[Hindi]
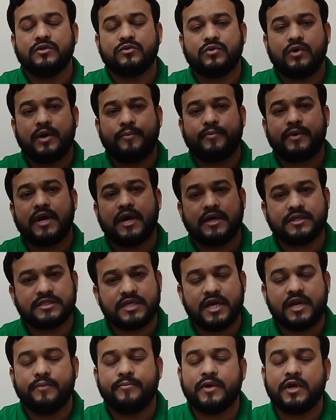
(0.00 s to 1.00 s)
तो आपका
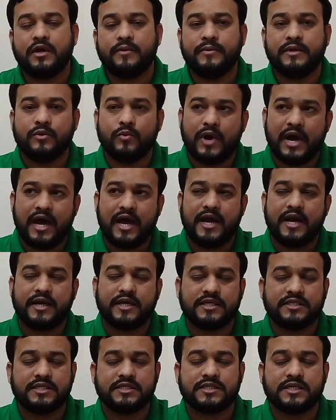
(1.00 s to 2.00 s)
सर्टिफिकेट भी वहाँ
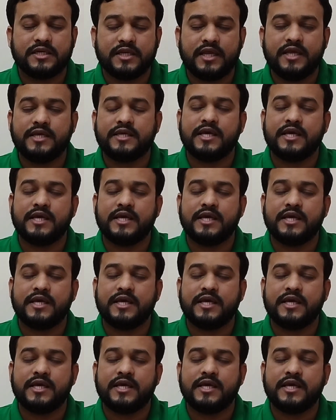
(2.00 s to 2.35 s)
अटिस्टेशन नहीं